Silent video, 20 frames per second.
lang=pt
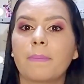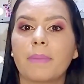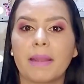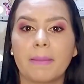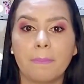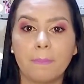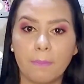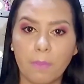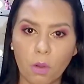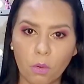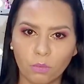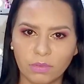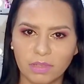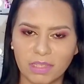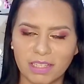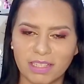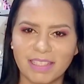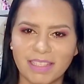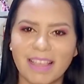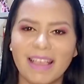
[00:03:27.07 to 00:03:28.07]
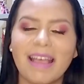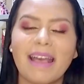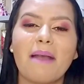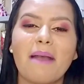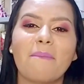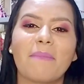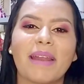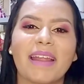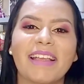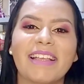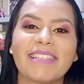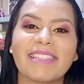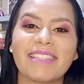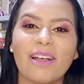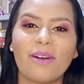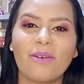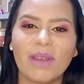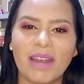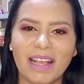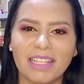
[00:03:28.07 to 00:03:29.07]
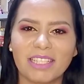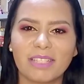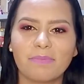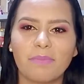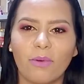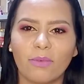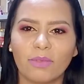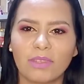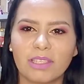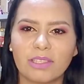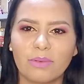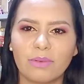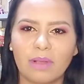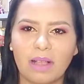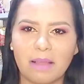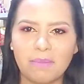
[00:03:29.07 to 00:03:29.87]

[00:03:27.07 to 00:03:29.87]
para pontas, para restaurar as pontas do